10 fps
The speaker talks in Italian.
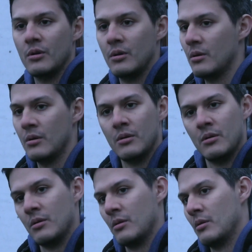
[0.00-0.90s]
Allora, ha
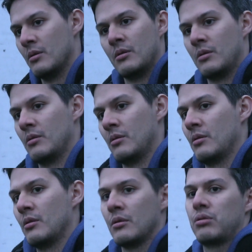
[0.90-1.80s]
preso un tè.
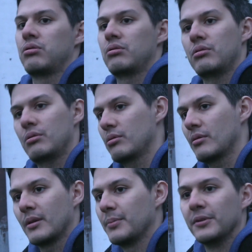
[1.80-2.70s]
Allora, è,
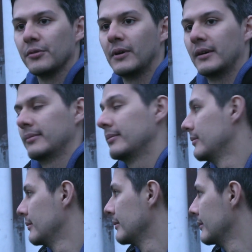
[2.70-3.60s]
è, venuta fuori
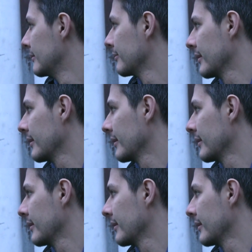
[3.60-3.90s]
questa questione.